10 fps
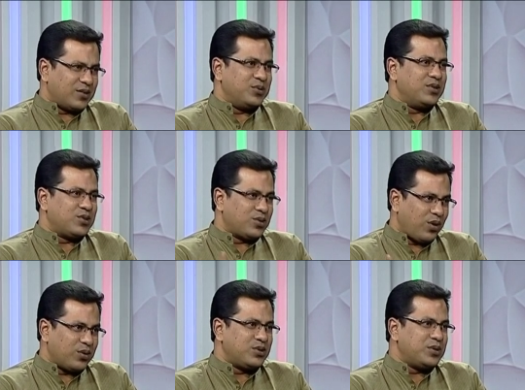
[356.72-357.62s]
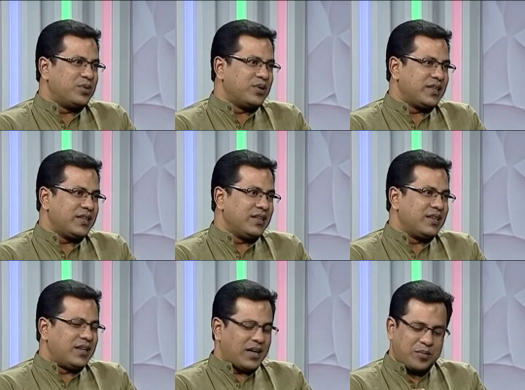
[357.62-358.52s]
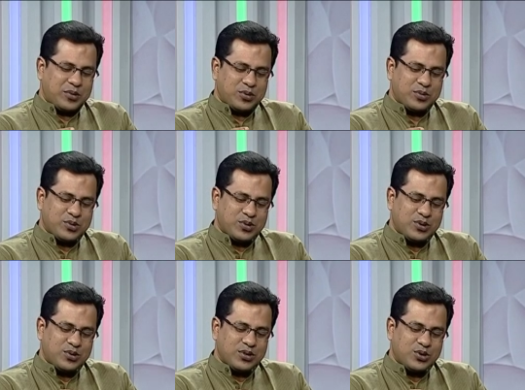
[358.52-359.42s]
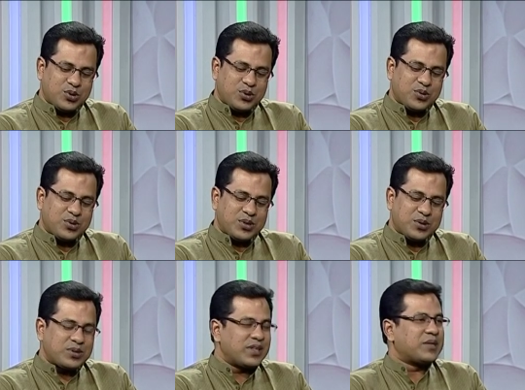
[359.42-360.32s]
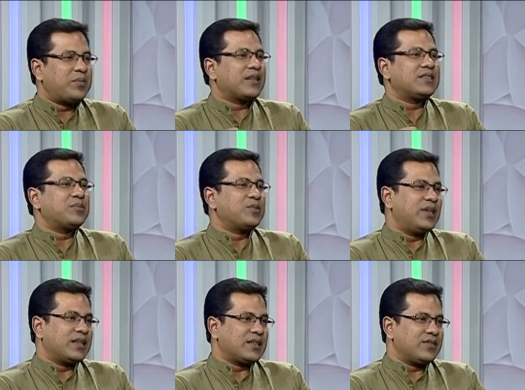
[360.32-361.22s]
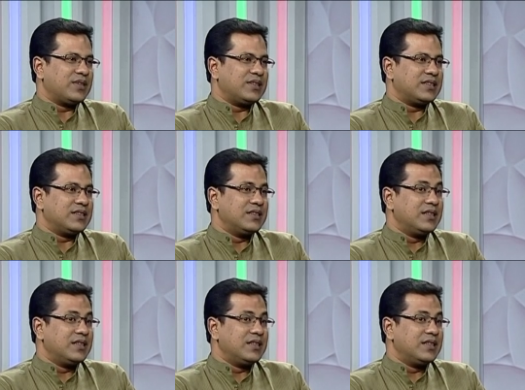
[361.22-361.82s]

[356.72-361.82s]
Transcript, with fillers: আধুনিক শহর জীবনে আমরা সমস্ত কিছুকে ছোট করতে করতে একটা বাক্সের মধ্যে আটকে ফেলছি